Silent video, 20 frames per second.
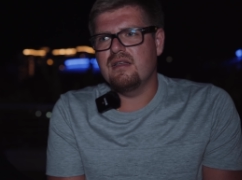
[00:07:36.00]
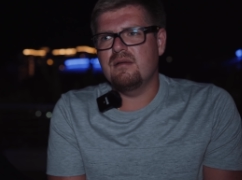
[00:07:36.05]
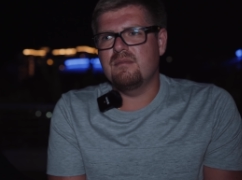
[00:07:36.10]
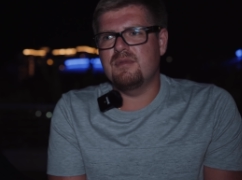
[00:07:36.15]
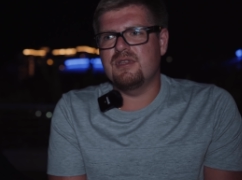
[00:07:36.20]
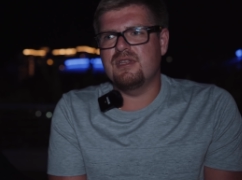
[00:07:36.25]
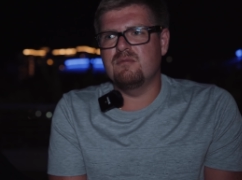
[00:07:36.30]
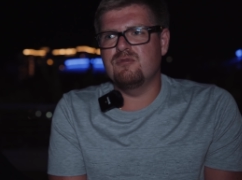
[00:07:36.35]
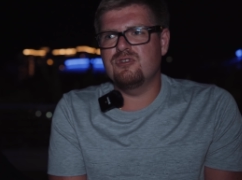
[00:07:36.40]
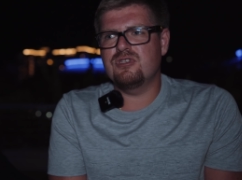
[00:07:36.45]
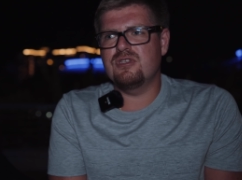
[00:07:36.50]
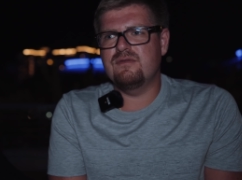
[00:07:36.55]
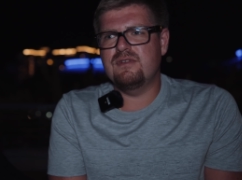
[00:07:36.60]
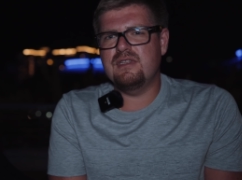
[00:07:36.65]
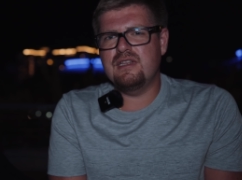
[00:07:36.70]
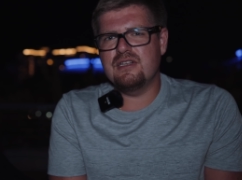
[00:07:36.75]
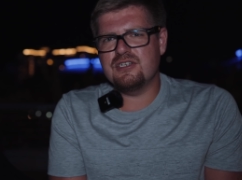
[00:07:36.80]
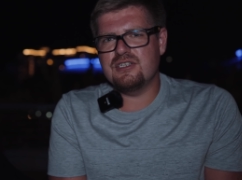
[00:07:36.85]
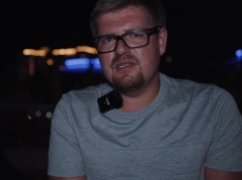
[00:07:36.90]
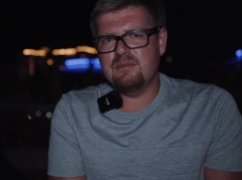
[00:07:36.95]
потому что
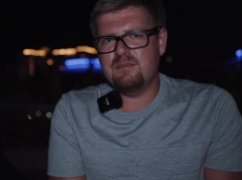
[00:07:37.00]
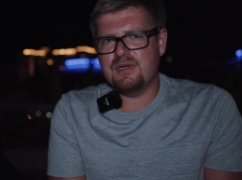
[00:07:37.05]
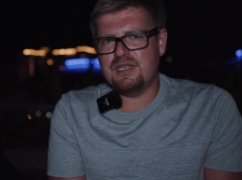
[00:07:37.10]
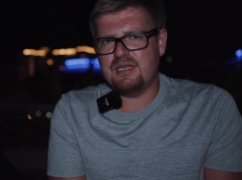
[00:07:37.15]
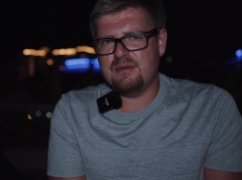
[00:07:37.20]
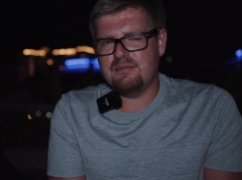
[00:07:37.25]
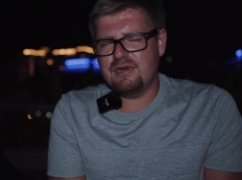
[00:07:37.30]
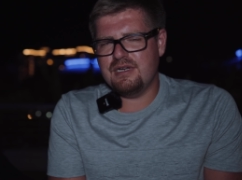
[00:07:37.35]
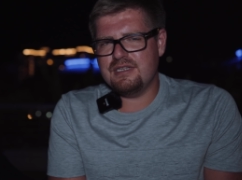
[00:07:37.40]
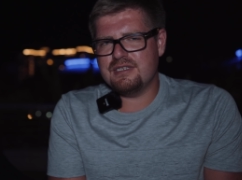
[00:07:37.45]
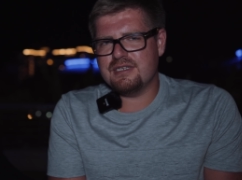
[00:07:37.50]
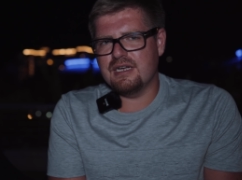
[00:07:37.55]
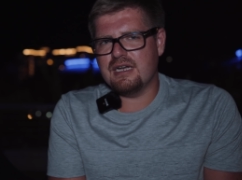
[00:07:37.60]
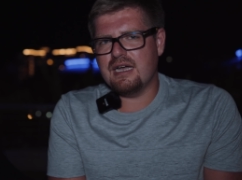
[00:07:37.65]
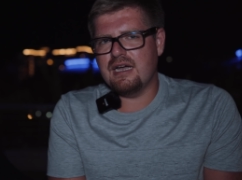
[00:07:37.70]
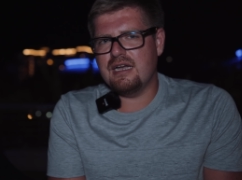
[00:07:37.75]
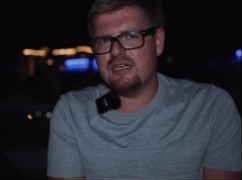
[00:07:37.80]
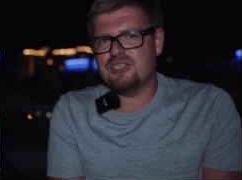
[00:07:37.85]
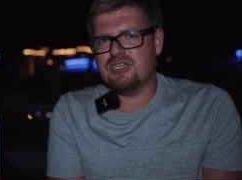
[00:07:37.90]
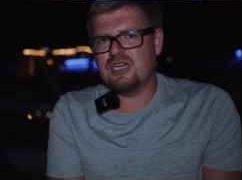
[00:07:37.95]
вы должны понимать,
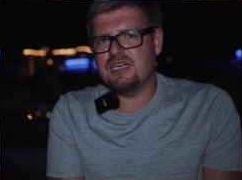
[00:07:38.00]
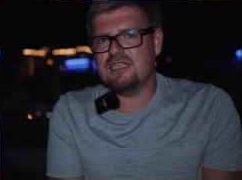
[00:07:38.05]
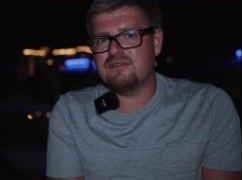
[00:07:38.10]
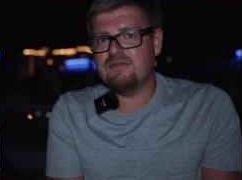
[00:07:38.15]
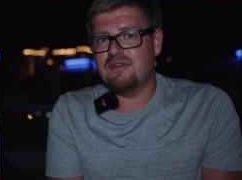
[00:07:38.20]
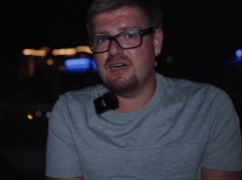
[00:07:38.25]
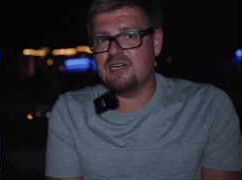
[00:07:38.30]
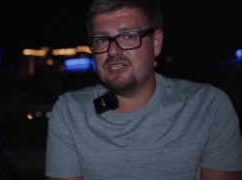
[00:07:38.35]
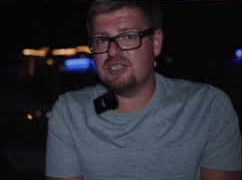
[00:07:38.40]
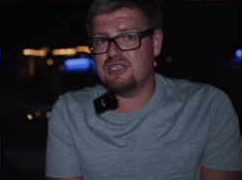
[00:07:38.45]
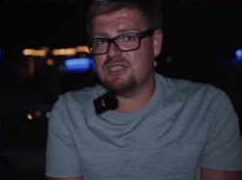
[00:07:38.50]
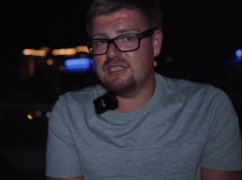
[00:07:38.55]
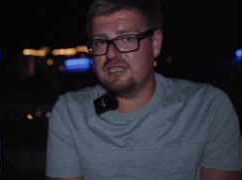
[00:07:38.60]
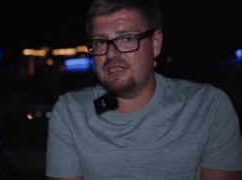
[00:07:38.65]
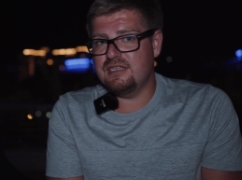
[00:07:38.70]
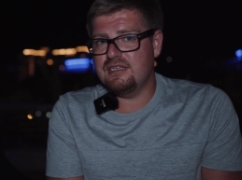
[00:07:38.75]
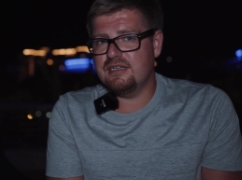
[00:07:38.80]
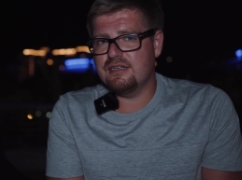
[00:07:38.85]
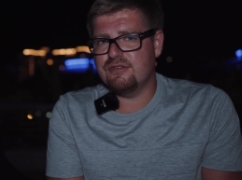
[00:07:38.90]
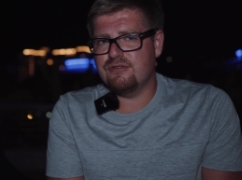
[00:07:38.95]
какая часть ваших
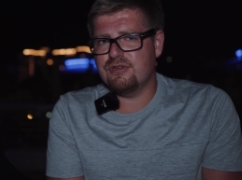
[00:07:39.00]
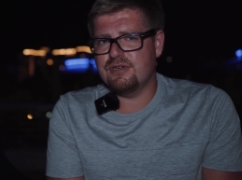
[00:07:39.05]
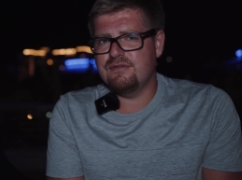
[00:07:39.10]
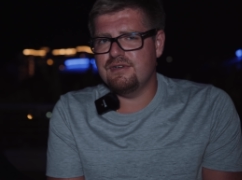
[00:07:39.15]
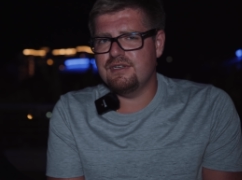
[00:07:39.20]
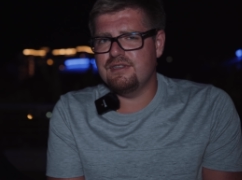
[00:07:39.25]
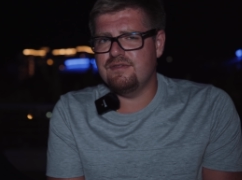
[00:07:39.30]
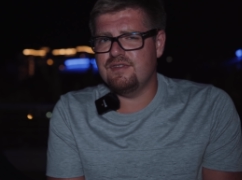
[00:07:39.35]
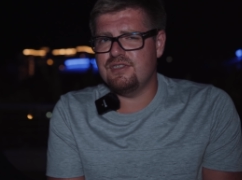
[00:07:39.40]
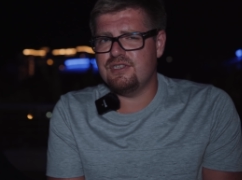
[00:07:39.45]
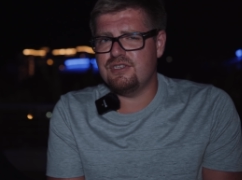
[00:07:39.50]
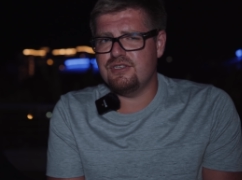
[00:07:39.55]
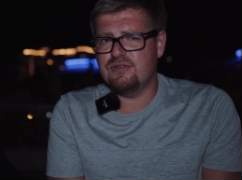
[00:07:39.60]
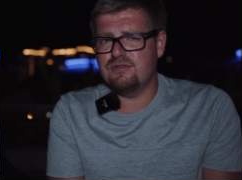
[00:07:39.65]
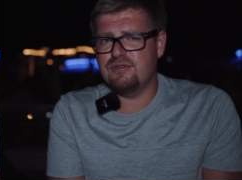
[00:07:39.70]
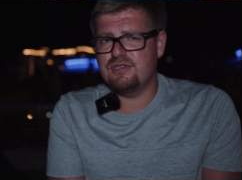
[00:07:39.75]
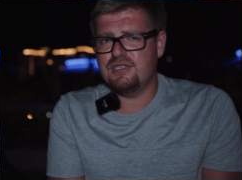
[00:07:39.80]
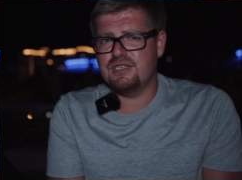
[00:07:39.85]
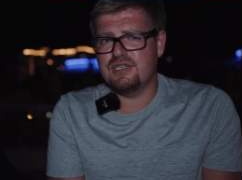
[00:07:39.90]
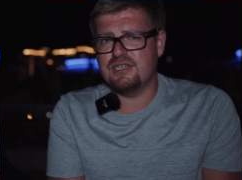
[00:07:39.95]
денег, которые вы
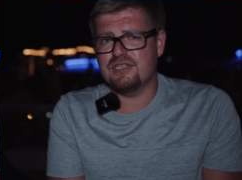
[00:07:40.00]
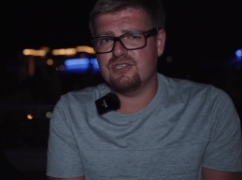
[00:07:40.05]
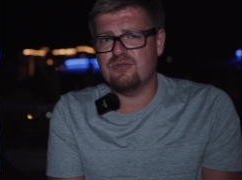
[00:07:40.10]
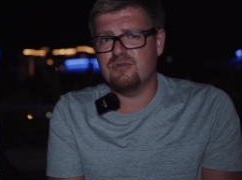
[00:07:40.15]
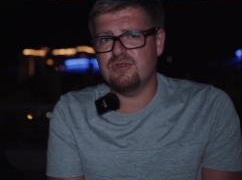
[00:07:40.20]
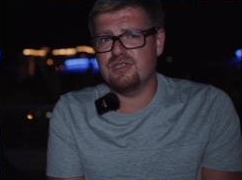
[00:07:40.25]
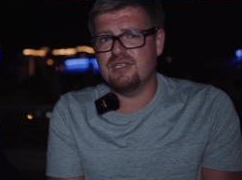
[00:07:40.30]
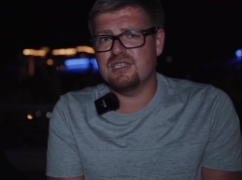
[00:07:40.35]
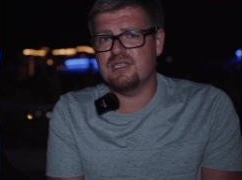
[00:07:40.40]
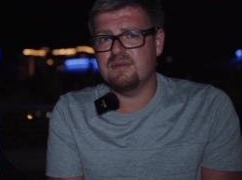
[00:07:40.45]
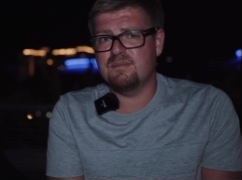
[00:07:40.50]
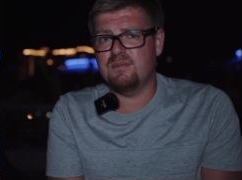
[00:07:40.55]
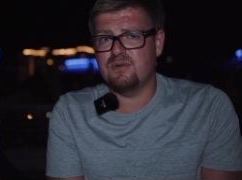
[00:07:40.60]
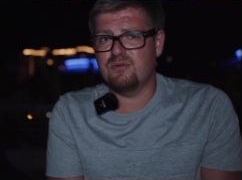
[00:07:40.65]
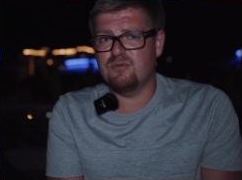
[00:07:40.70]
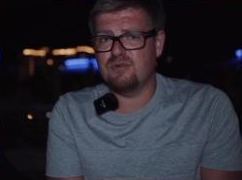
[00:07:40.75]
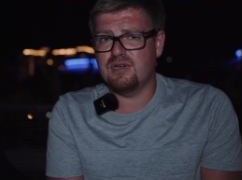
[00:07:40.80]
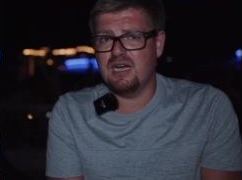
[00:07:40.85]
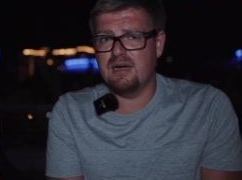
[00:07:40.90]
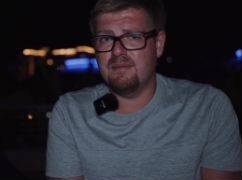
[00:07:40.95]
инвестируете, расходится по
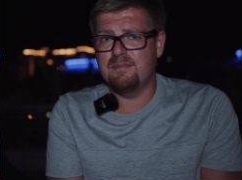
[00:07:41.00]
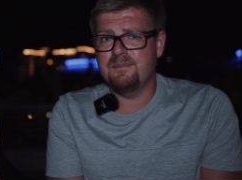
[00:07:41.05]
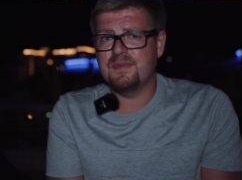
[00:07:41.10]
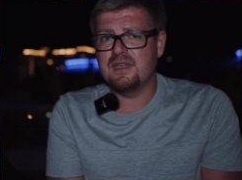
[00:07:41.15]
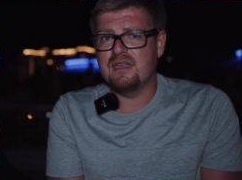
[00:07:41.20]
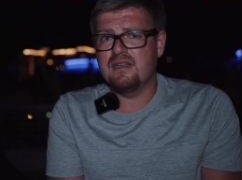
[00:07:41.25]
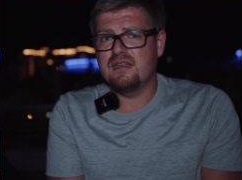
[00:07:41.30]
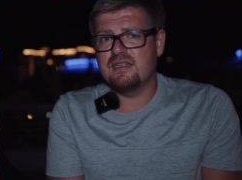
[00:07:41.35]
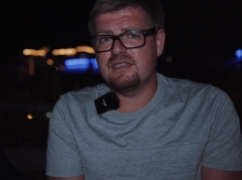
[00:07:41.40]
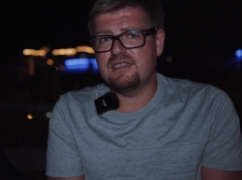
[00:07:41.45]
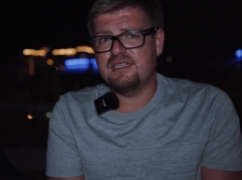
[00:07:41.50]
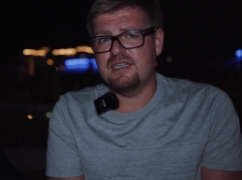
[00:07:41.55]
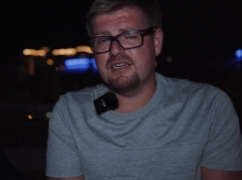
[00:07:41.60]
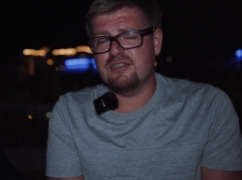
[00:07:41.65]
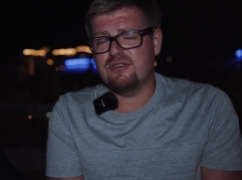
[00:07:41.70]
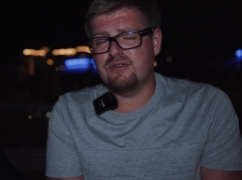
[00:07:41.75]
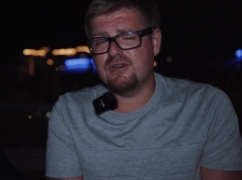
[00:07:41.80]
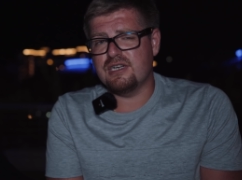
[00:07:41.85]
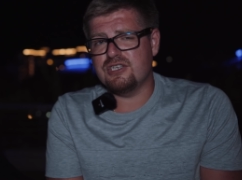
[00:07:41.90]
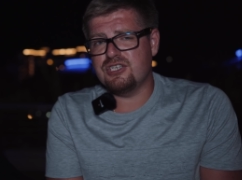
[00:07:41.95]
рукам
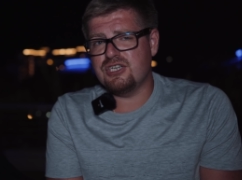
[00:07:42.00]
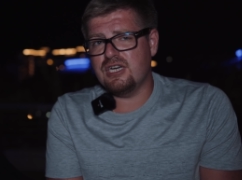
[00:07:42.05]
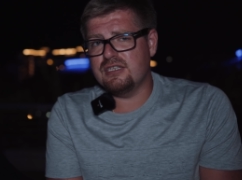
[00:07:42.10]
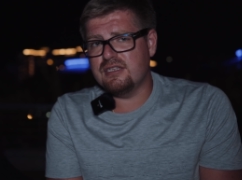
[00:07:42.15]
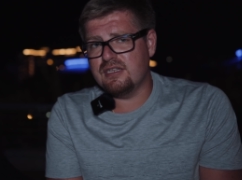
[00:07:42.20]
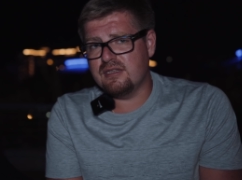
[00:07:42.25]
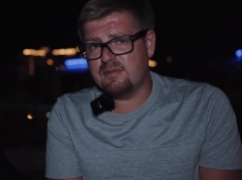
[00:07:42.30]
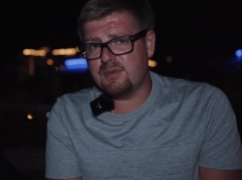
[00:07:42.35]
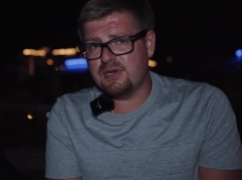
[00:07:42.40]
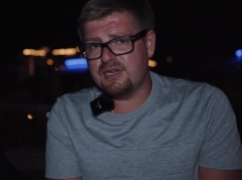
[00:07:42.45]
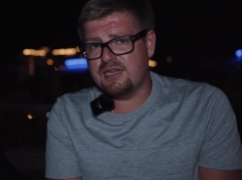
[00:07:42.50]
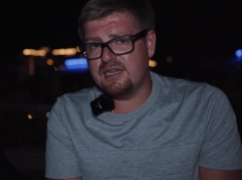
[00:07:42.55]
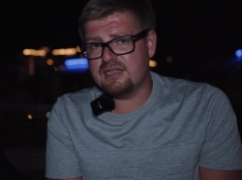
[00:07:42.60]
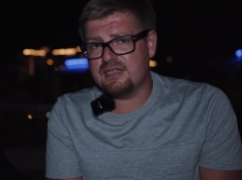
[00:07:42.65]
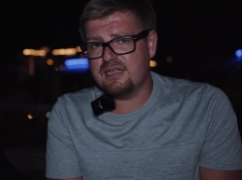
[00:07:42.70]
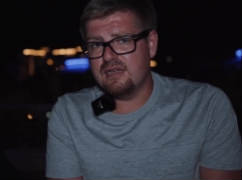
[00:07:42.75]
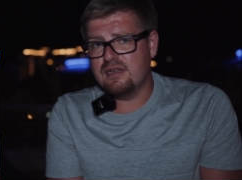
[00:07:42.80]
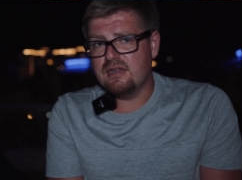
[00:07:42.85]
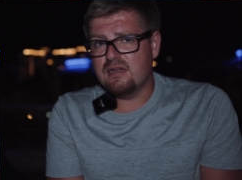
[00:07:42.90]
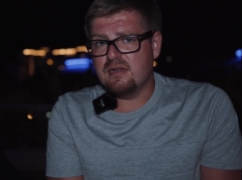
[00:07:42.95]
тех, кто качает этот проект.